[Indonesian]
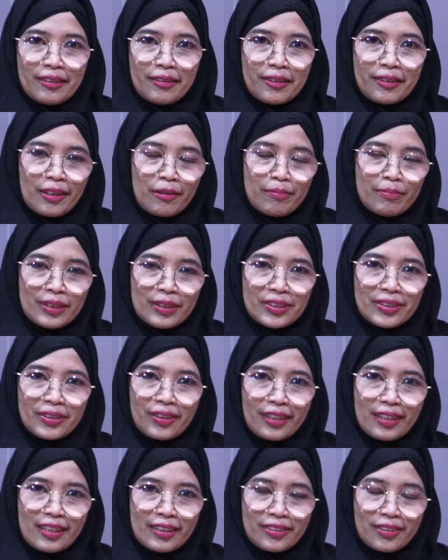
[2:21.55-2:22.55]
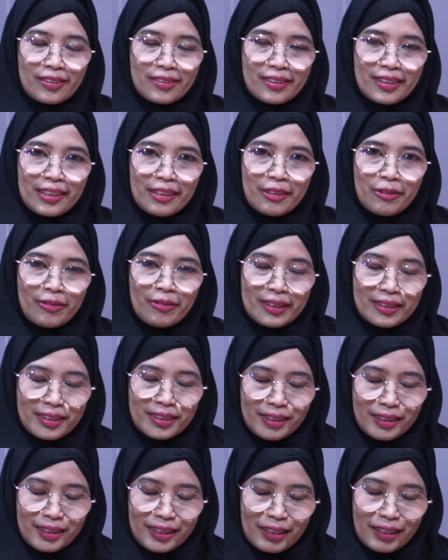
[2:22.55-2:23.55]
Rabbi srahli sadri wa
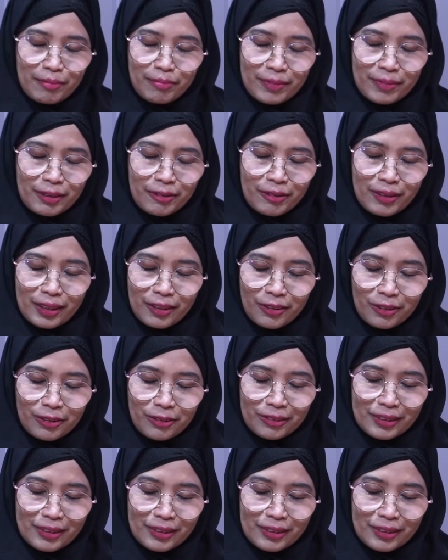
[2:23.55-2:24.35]
sirli amri wahlul